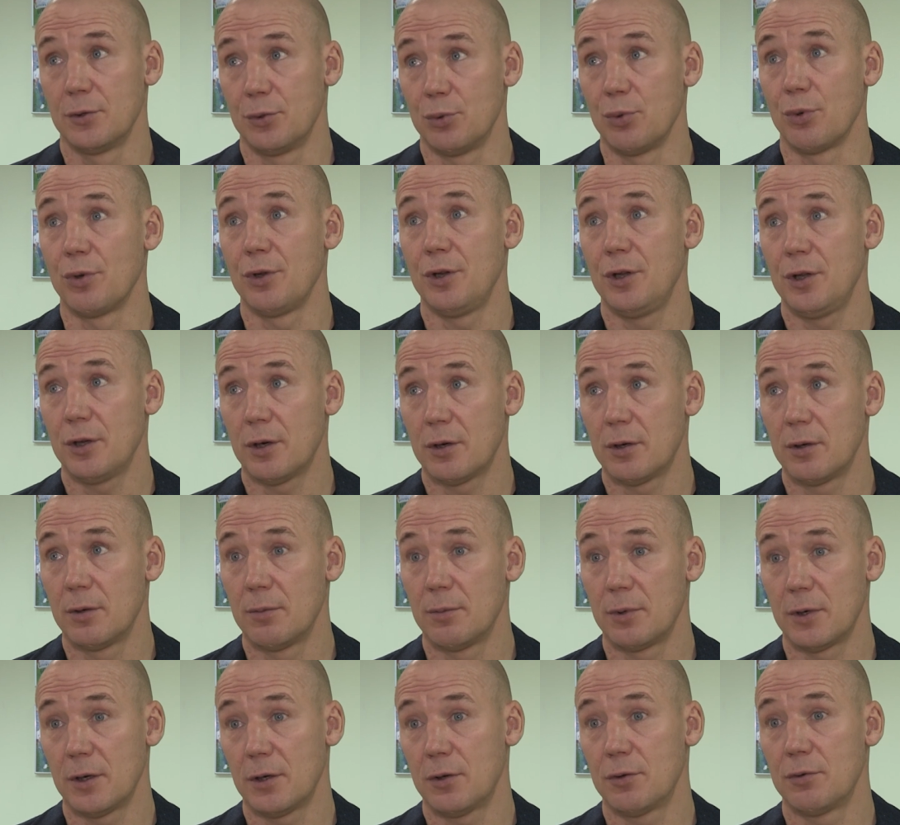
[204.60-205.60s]
турнир
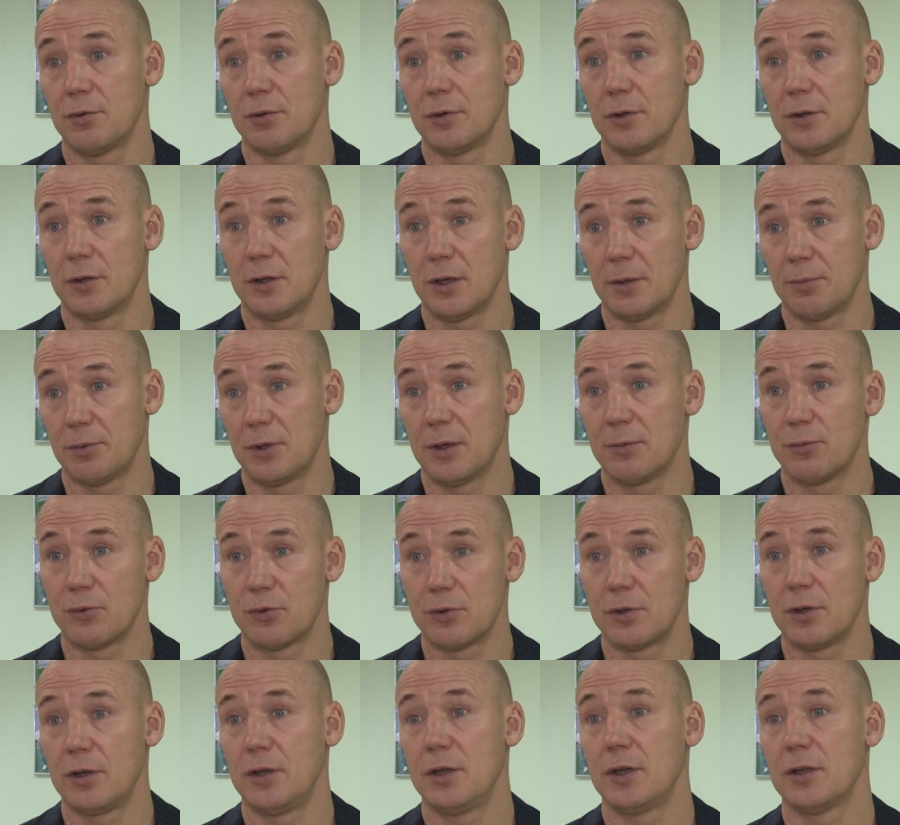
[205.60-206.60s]
проходит, да,
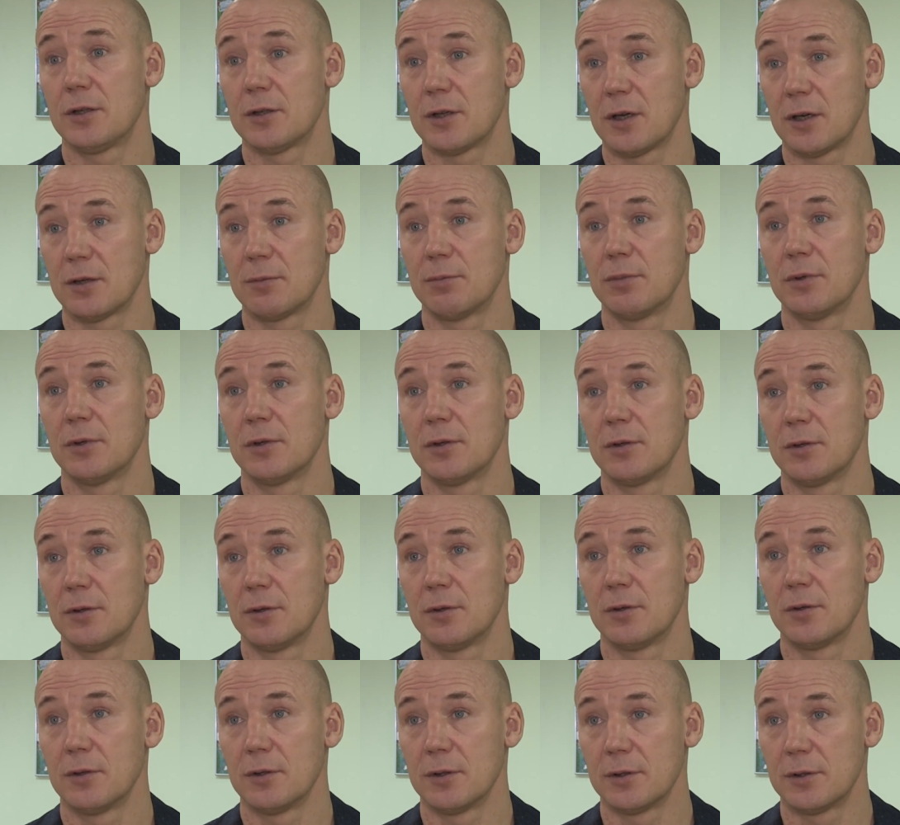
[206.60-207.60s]
потому что есть как
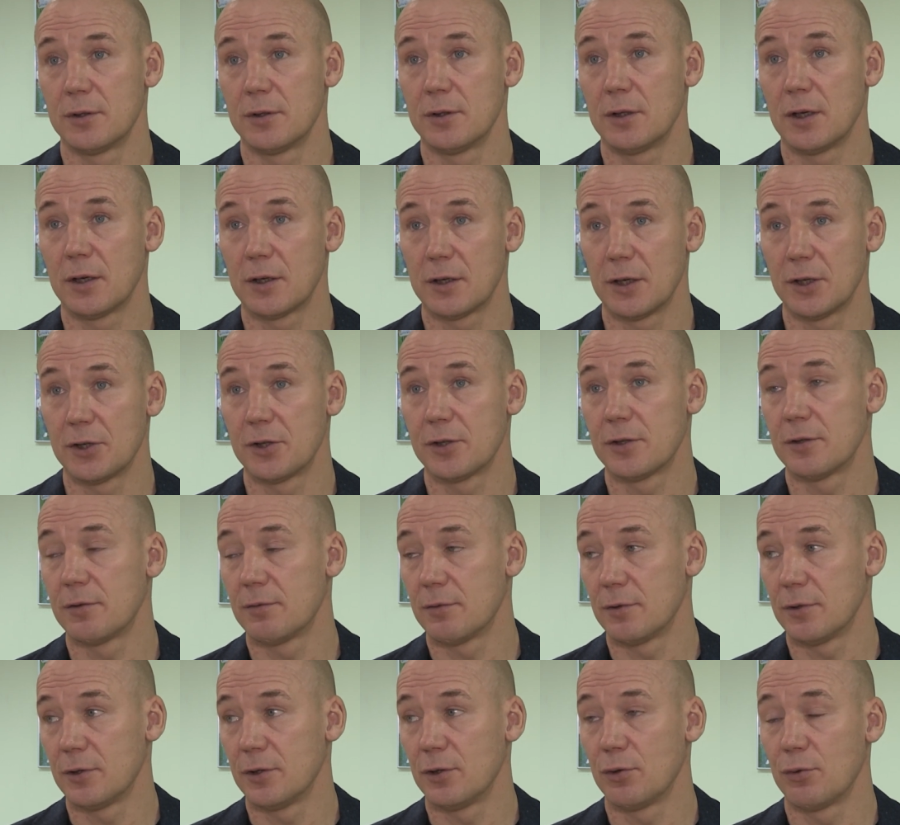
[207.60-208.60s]
бы
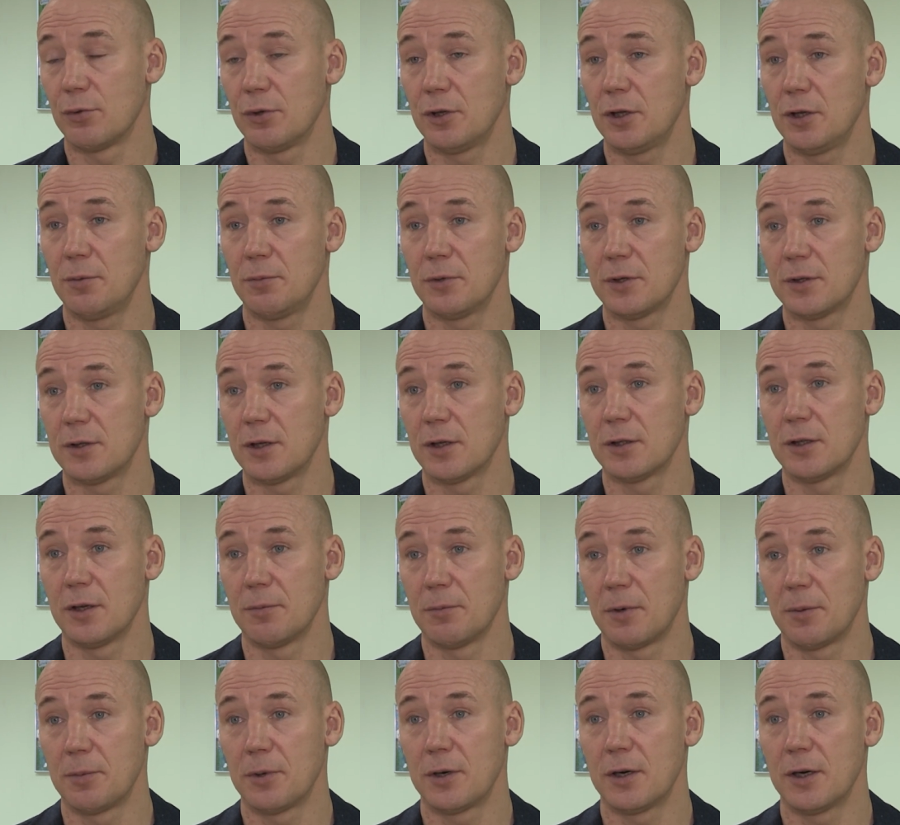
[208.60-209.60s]
цена-качество и другие места,
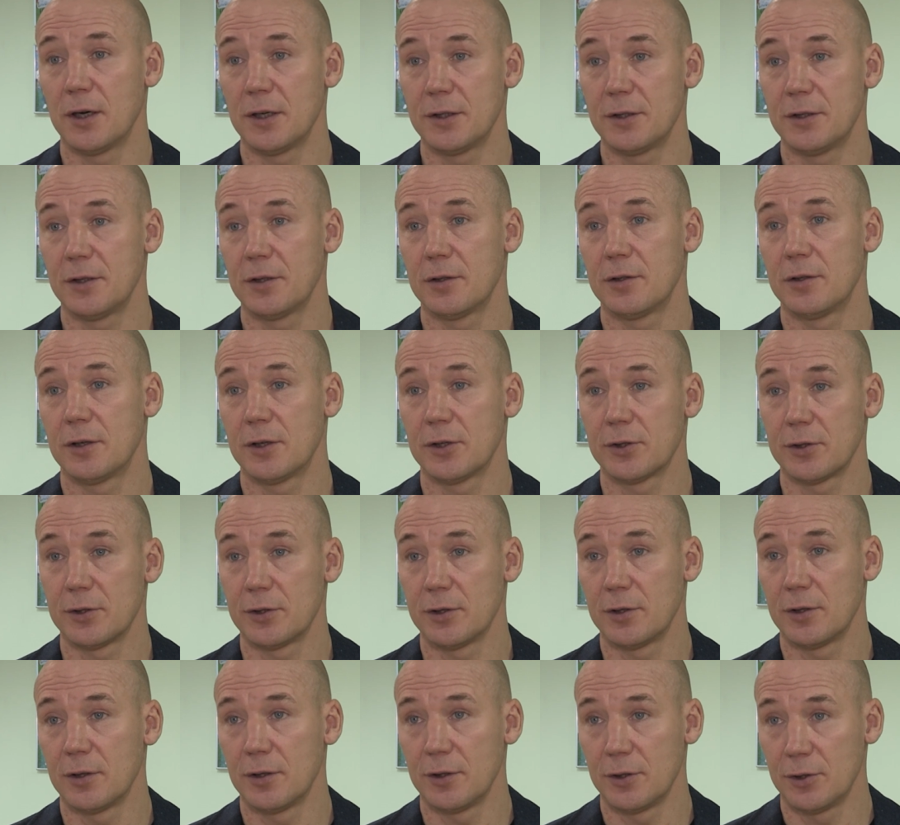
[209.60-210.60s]
там Абхазия та
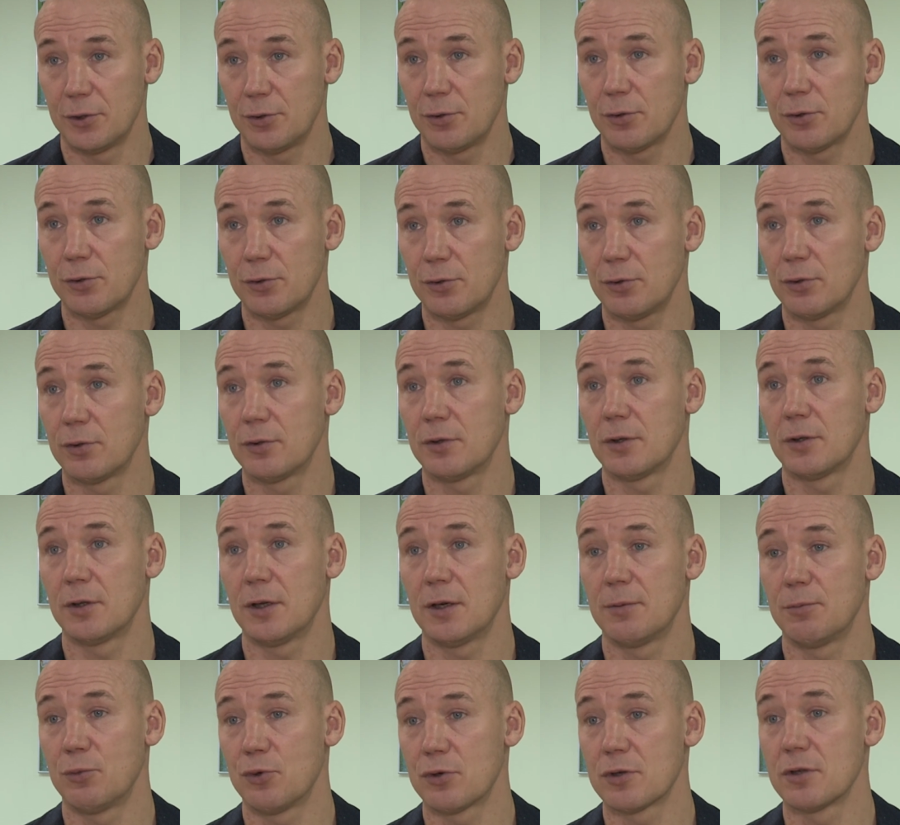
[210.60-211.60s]
же или еще что-то,
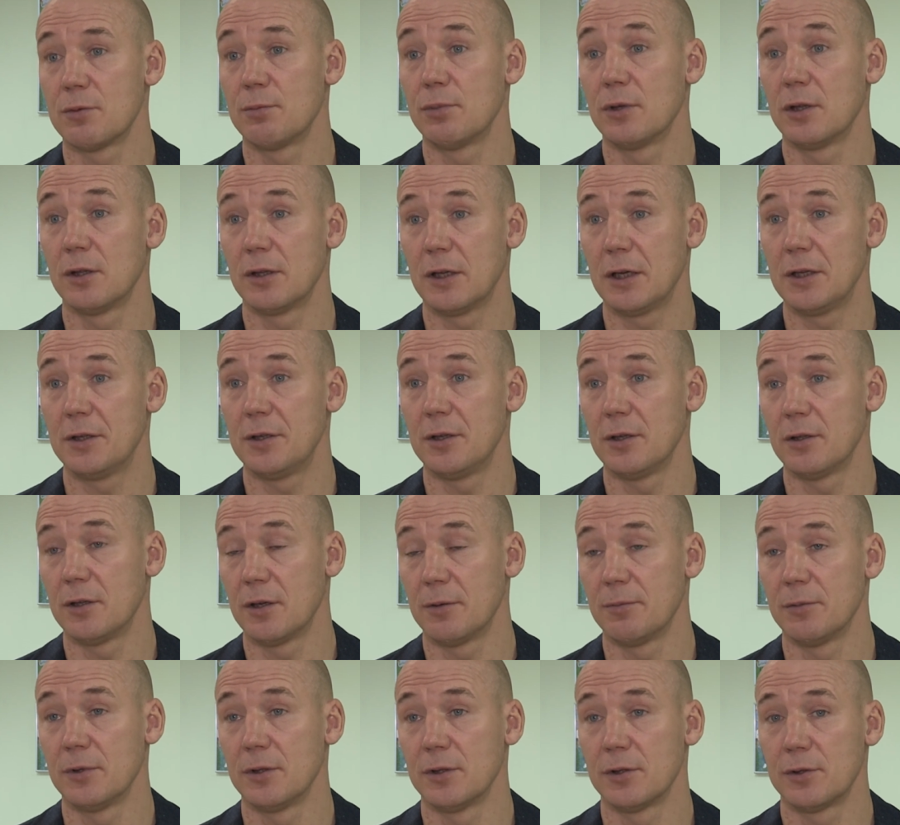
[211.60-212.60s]
да, можно было найти
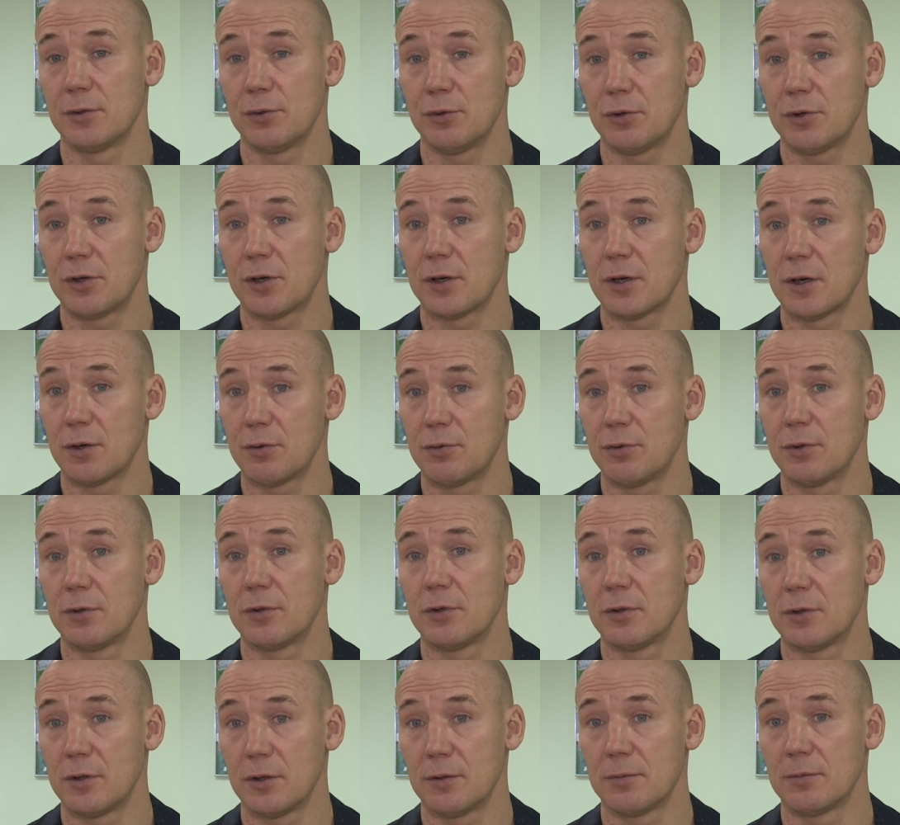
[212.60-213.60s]
там и Сочи
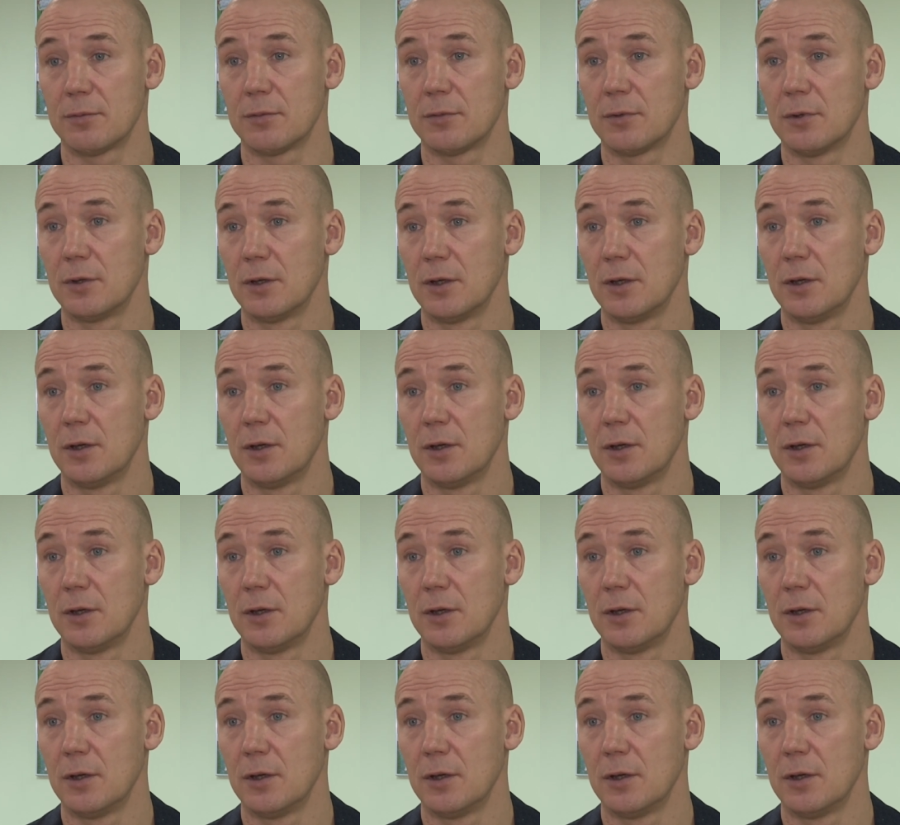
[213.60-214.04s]
какой-то там,